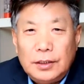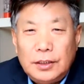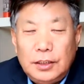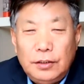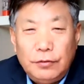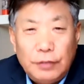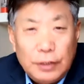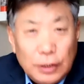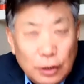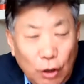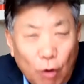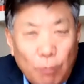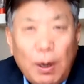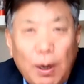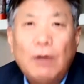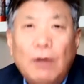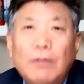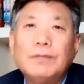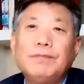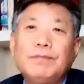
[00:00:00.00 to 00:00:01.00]
新闻导
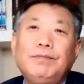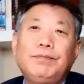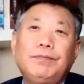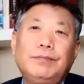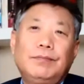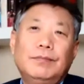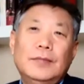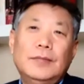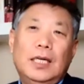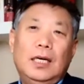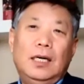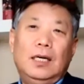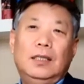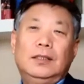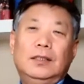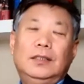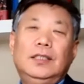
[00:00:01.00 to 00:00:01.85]
报》，啊，